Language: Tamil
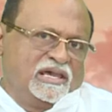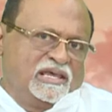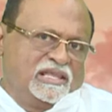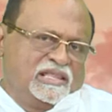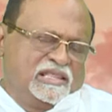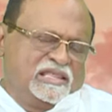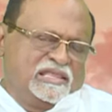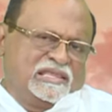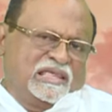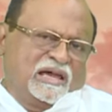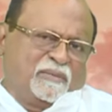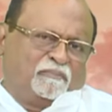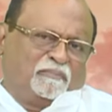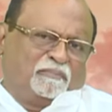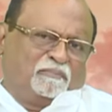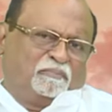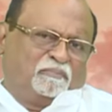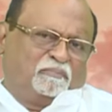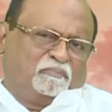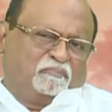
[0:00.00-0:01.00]
இந்த
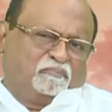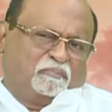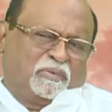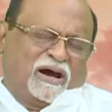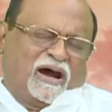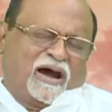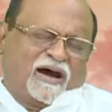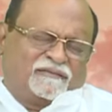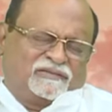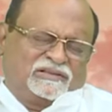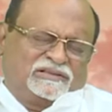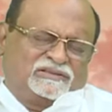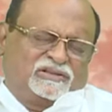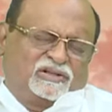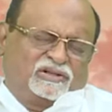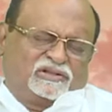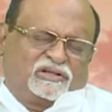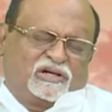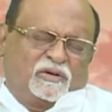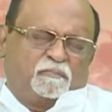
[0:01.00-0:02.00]

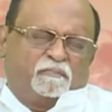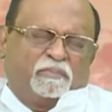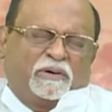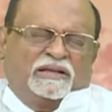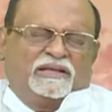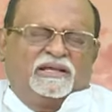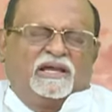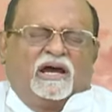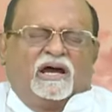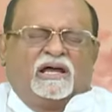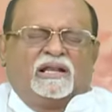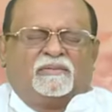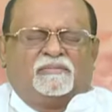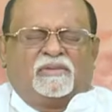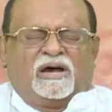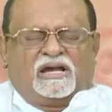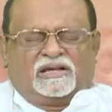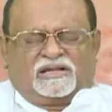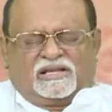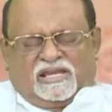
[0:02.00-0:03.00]
பாவத்திற்கு
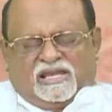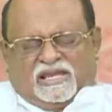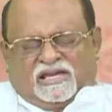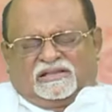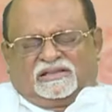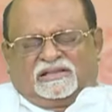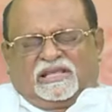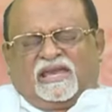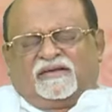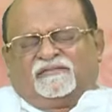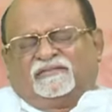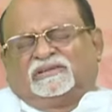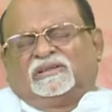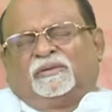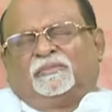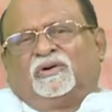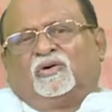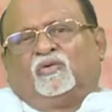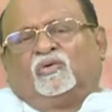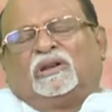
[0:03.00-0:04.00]
பரிகாரமாகிய தேவன்
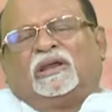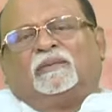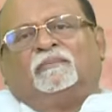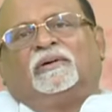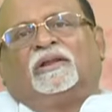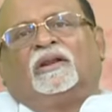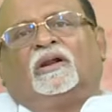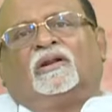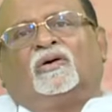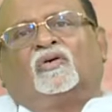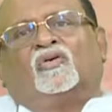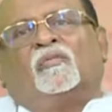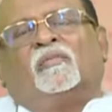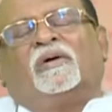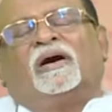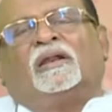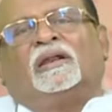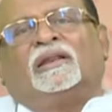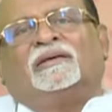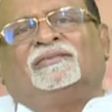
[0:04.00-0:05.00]
தம்முடைய ஒரே பேரான
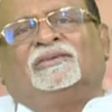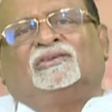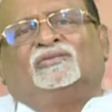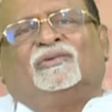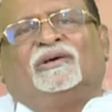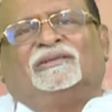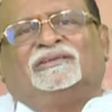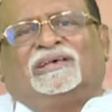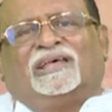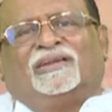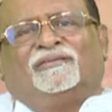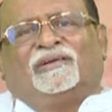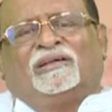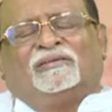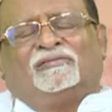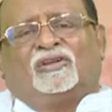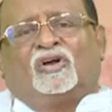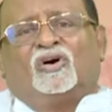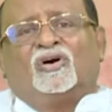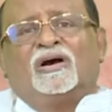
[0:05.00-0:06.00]
குமாரனை விசுவாசிக்கிறவனாக
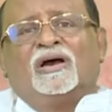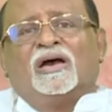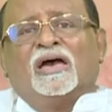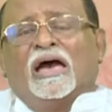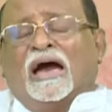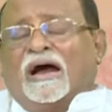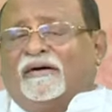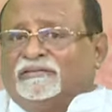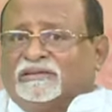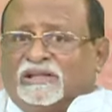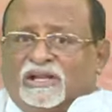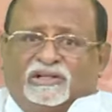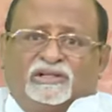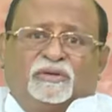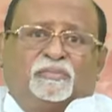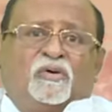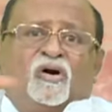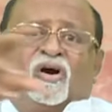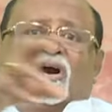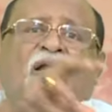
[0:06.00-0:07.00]
இருந்தோம் அவன்
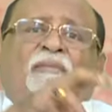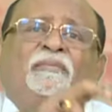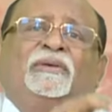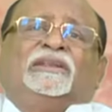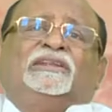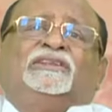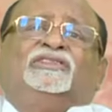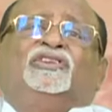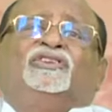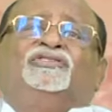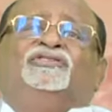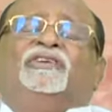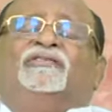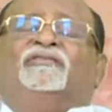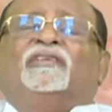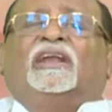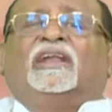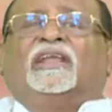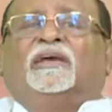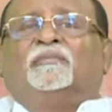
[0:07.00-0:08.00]
கெட்டு போகாமல் நித்திய
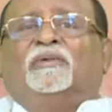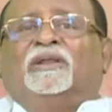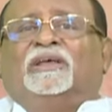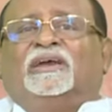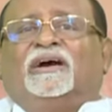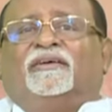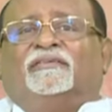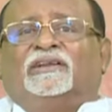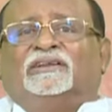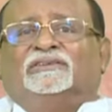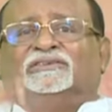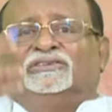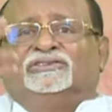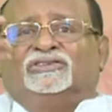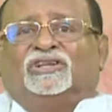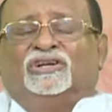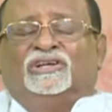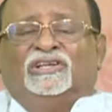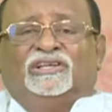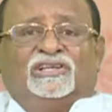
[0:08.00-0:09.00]
ஜீவன் அடைமுடிக்க அவரை
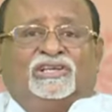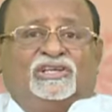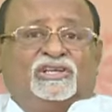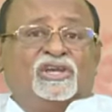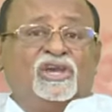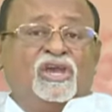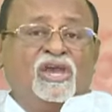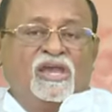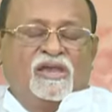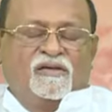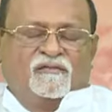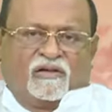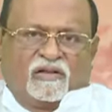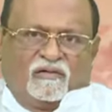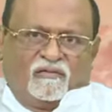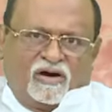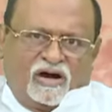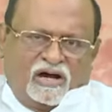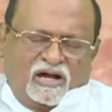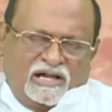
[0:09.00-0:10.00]
தந்தருளி
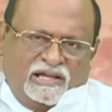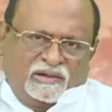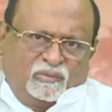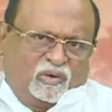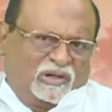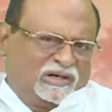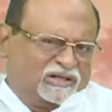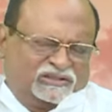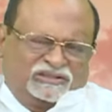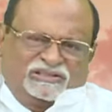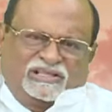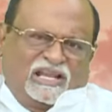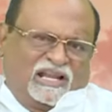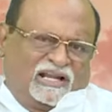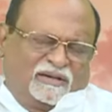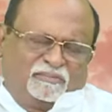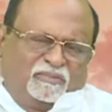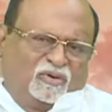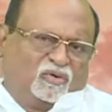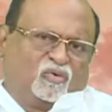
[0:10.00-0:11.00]
இவ்வளவாய் உலகத்தில்
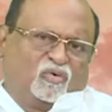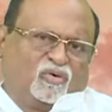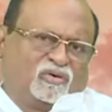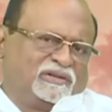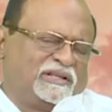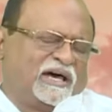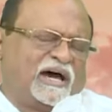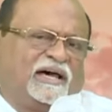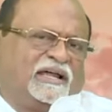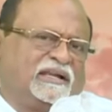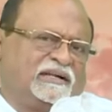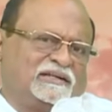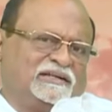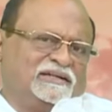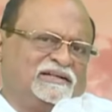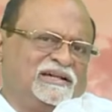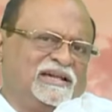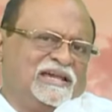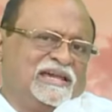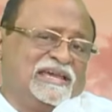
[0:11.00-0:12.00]
அன்பு கூர்ந்தார்
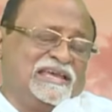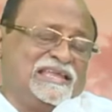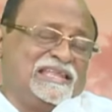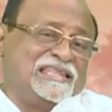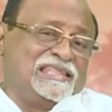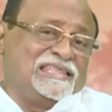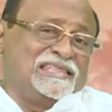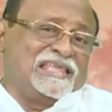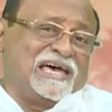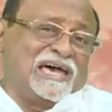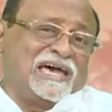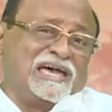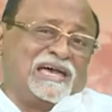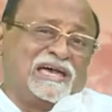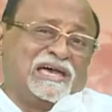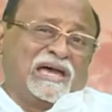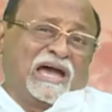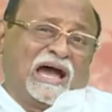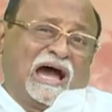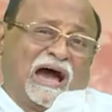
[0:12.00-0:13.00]
இந்த
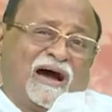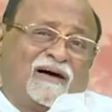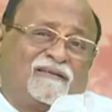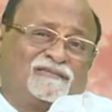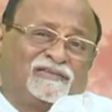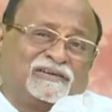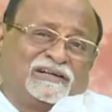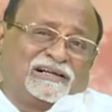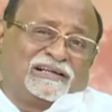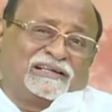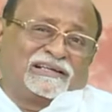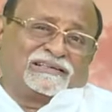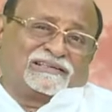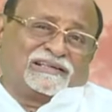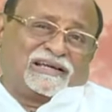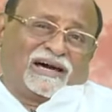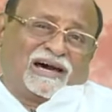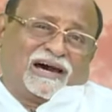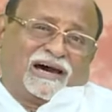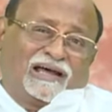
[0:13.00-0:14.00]
அவர்
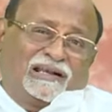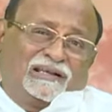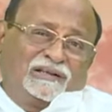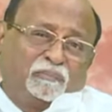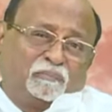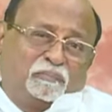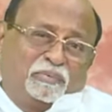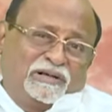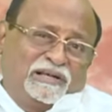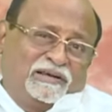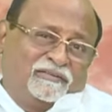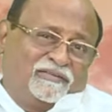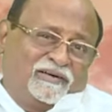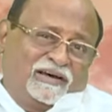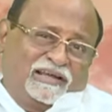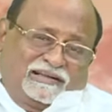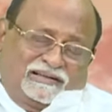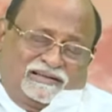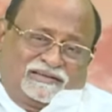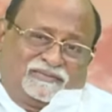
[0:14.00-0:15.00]

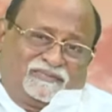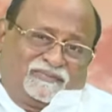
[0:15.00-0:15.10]
அனுப்பினவர்